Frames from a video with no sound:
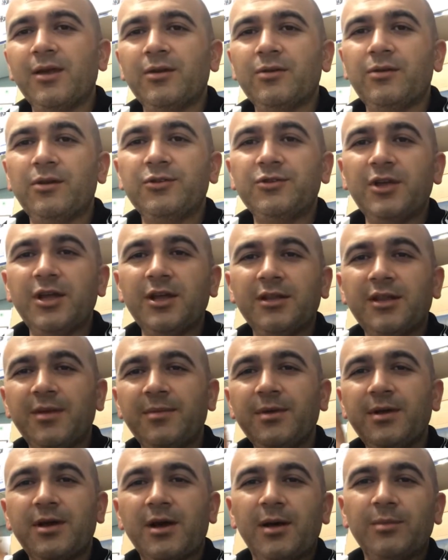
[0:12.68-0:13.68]
Öncelikle
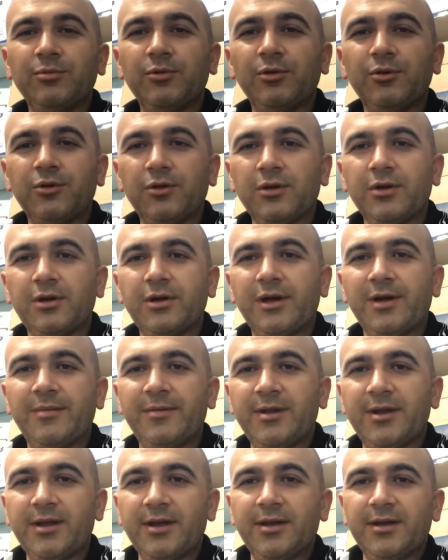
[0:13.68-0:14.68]
bir kablolu
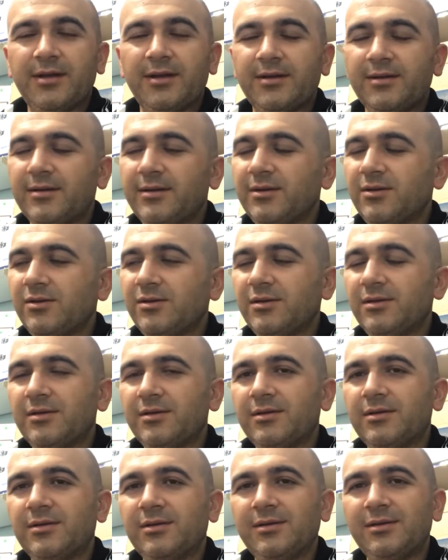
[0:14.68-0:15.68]
kamera
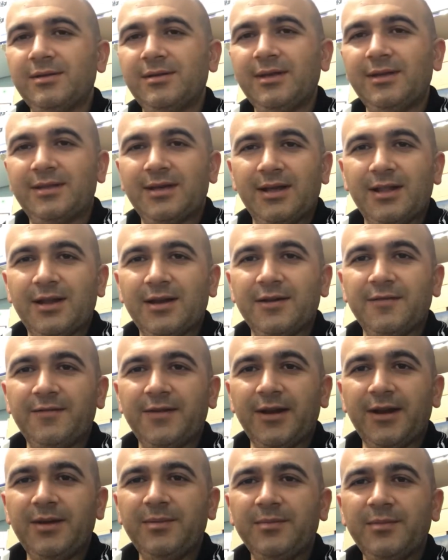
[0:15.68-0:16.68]
detaylarını
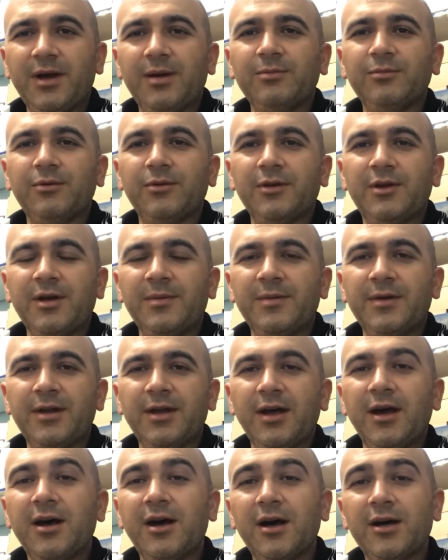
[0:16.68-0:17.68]
verelim. Kablolu
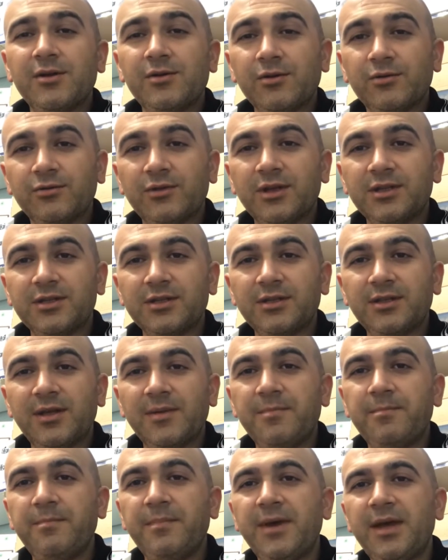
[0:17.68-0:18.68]
kamera A
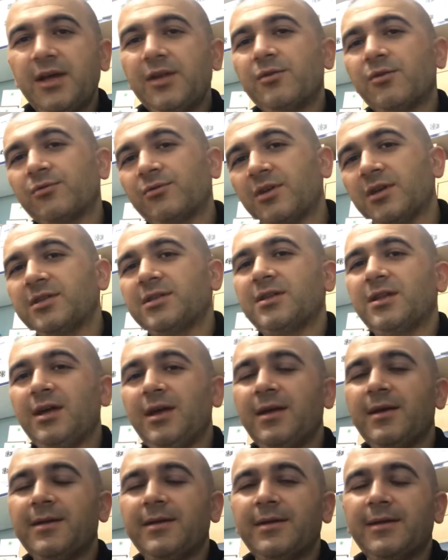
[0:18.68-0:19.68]
noktasından B
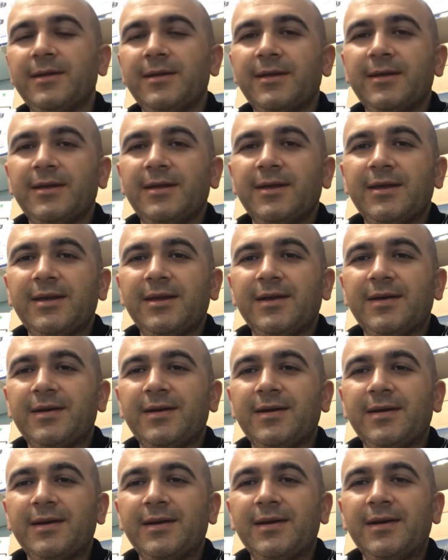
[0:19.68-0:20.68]
noktasına
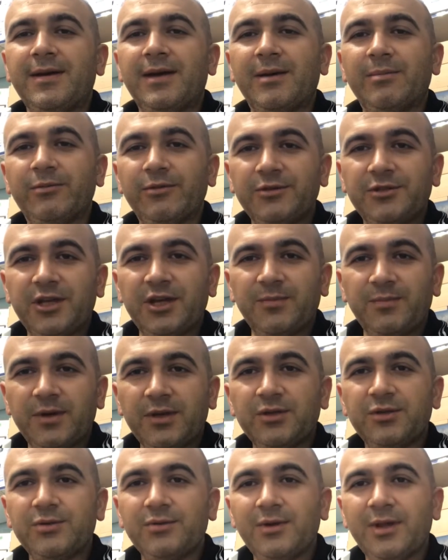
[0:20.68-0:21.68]
kablo
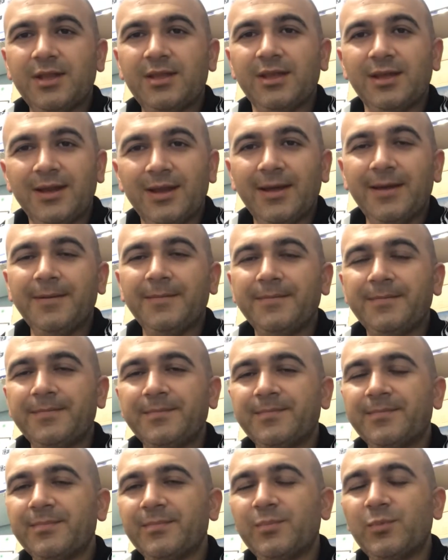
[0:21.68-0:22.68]
çekmek suretiyle
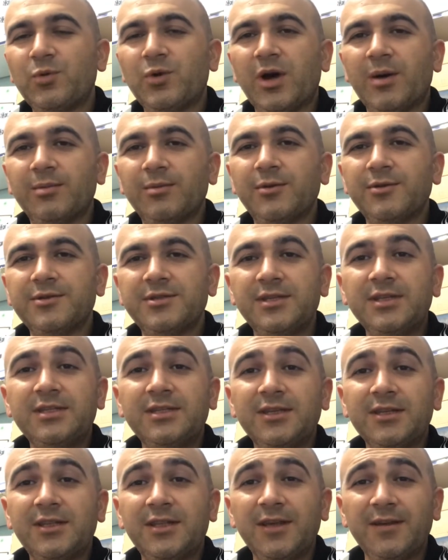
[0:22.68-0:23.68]
bu kablo
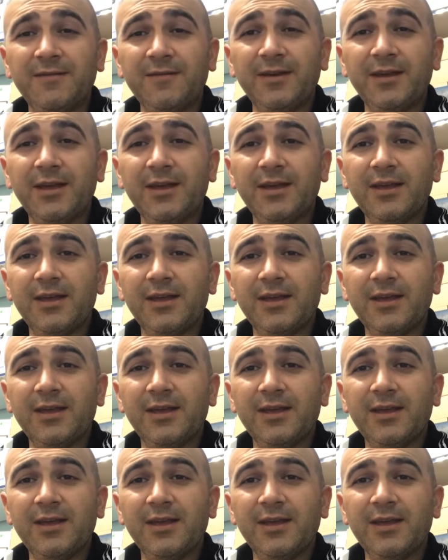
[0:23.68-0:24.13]
CCTV